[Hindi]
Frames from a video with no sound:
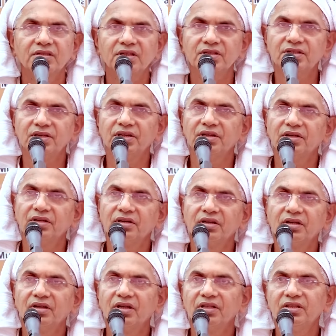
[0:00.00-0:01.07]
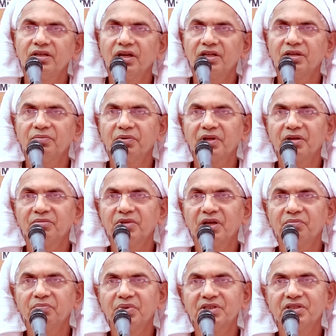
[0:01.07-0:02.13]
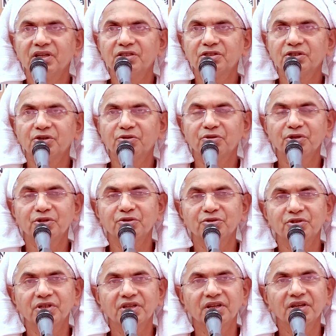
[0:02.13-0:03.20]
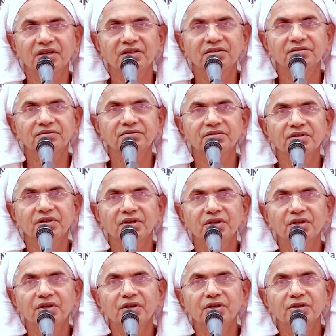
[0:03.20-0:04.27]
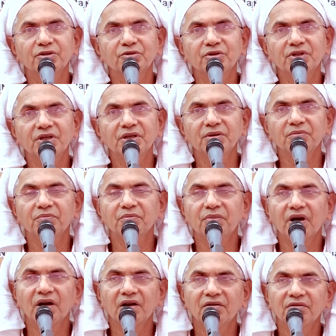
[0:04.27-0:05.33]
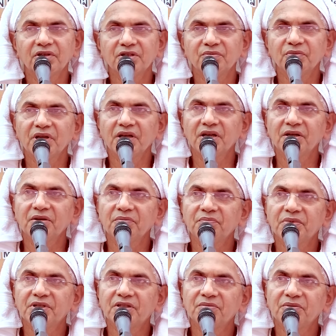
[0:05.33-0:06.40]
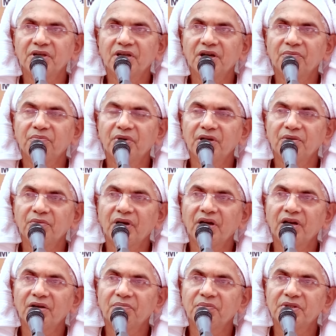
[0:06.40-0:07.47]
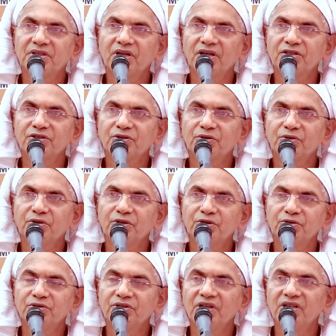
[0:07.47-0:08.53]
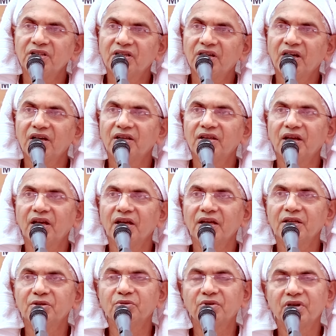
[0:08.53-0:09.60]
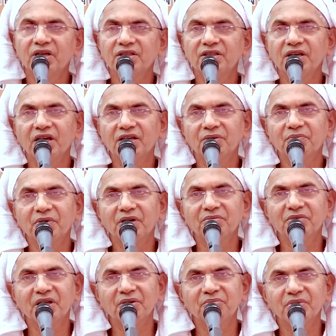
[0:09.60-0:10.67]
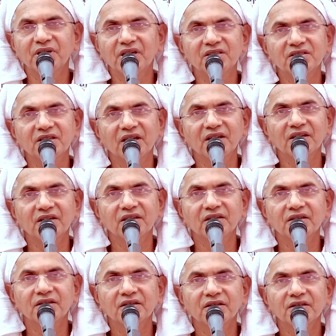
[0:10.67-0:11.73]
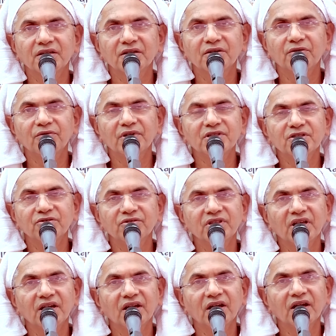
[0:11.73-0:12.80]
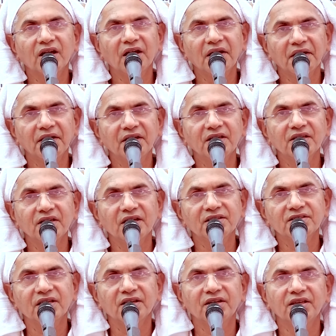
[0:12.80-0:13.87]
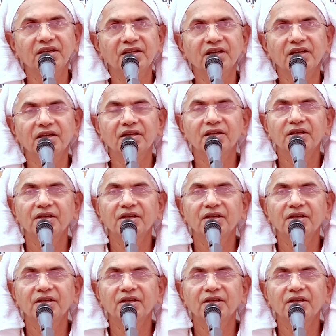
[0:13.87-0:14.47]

जैसे कह दिया कि परम धाम पचास करोड़ योजन है चूंकि भागवत में पृथ्वी का परिमाण पचास करोड़ योजन लिखा गया है तो कह दिया कि परम धाम भी ऐसा है वास्तविकता है कि ऐसा नहीं है